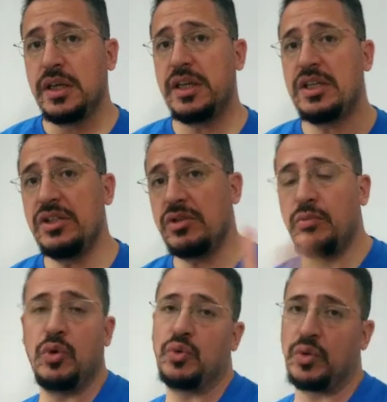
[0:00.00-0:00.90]
ikinci
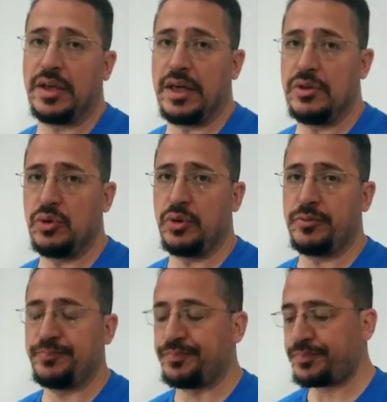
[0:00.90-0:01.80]
boyutuna geçiyorum.
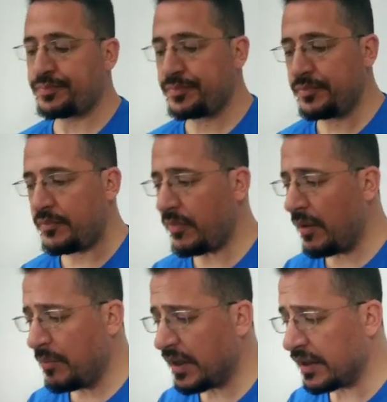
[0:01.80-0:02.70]

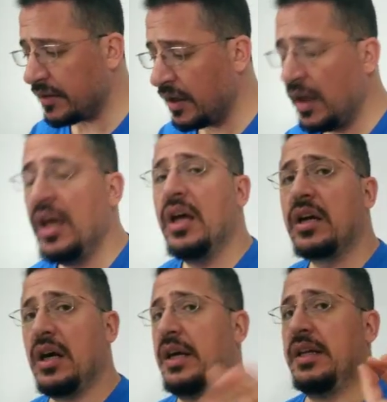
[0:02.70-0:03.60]
Bakın
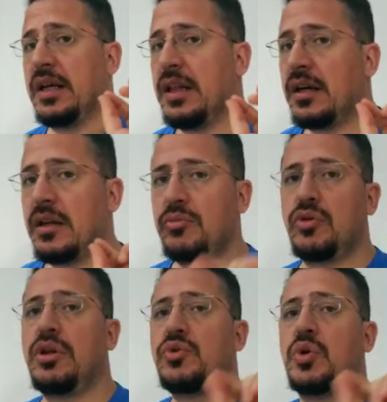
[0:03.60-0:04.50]
kaynaklarda
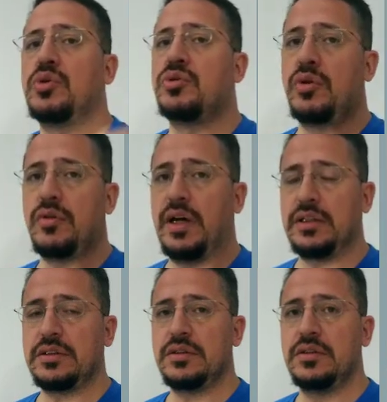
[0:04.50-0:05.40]
burada çok soru
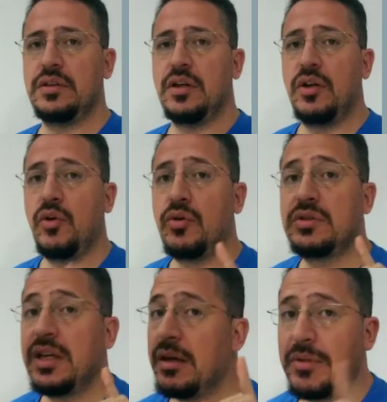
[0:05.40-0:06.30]
var.
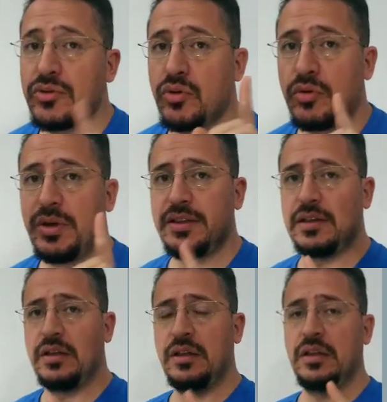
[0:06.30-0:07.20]
ÖSYM sormadı.
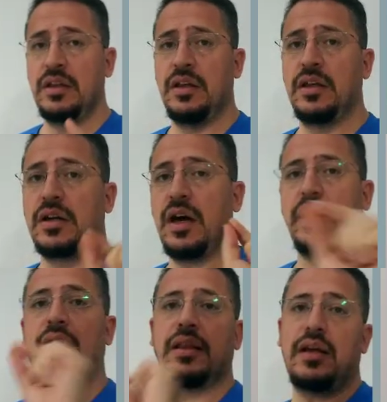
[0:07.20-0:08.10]

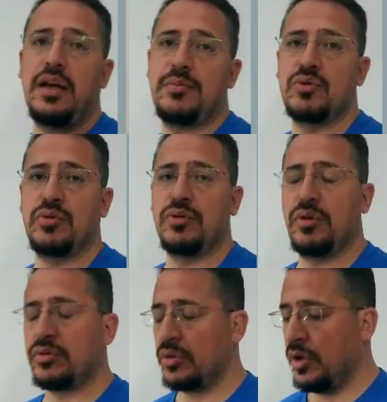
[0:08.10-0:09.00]
Kaynaklar hep soruyor.